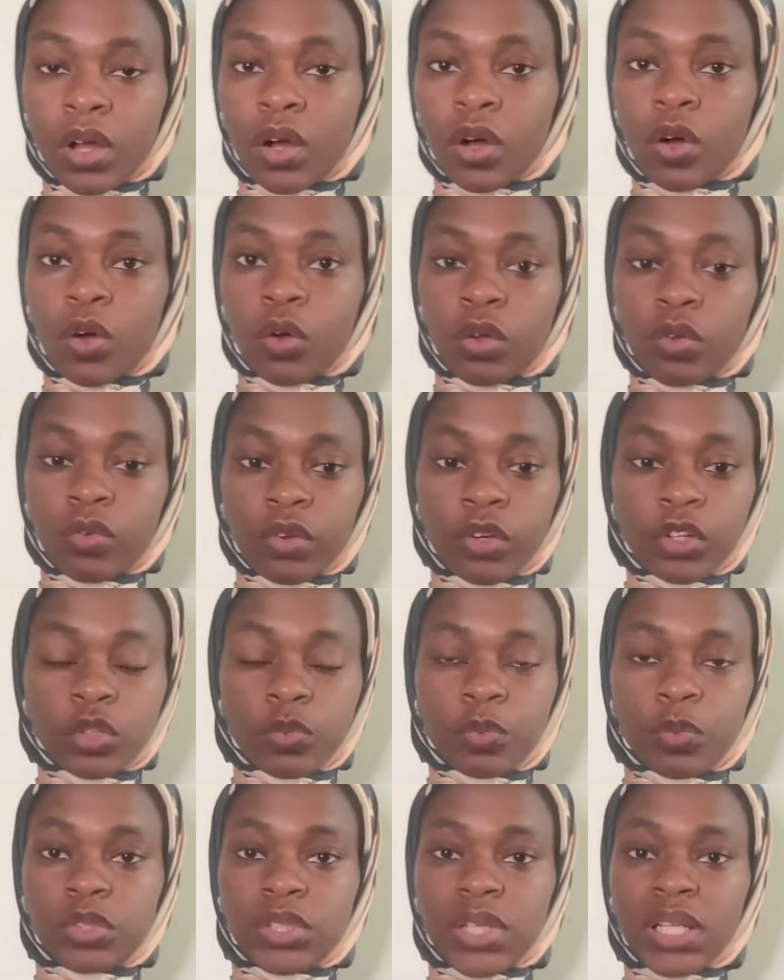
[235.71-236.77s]
En revanche,
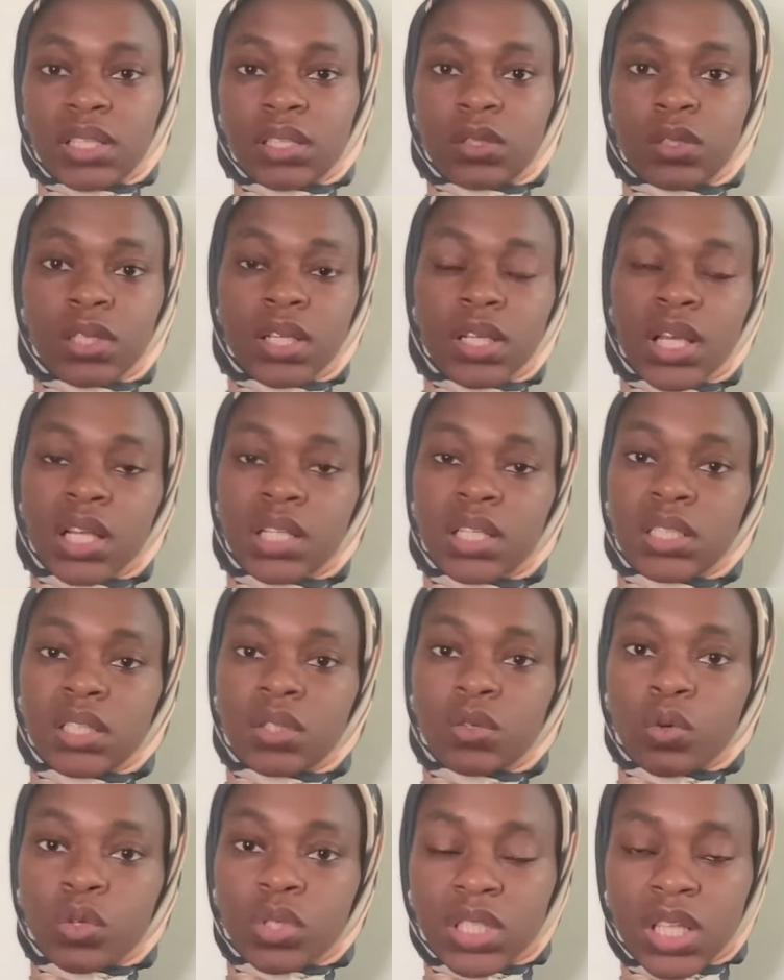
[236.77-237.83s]
peut-être qu'il y a des
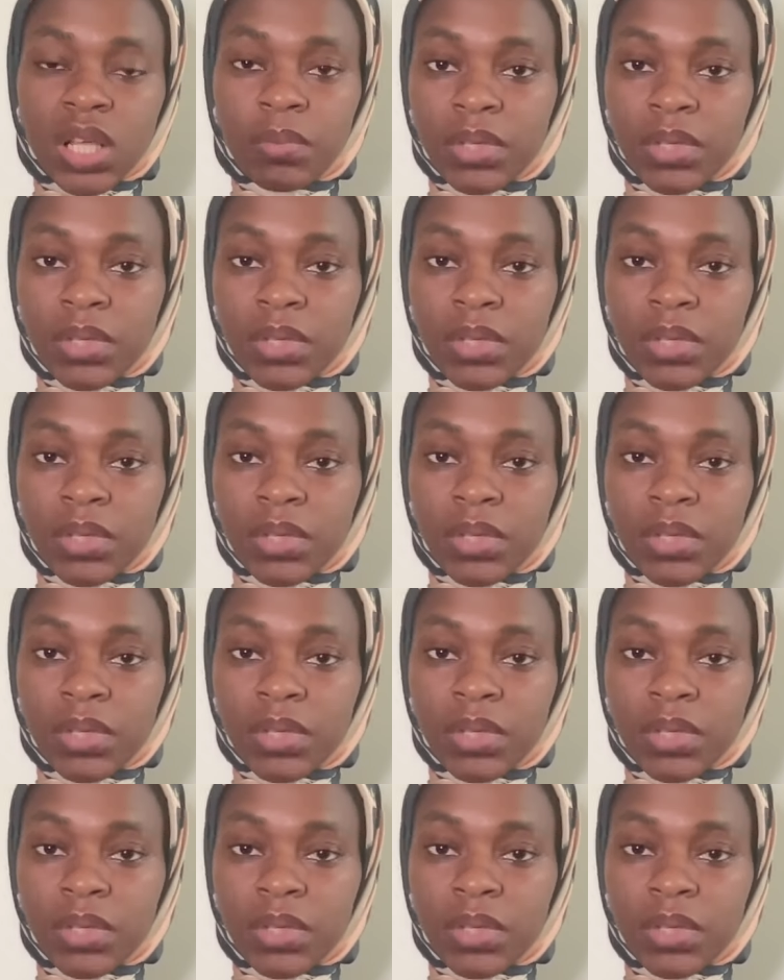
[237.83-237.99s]
écosystèmes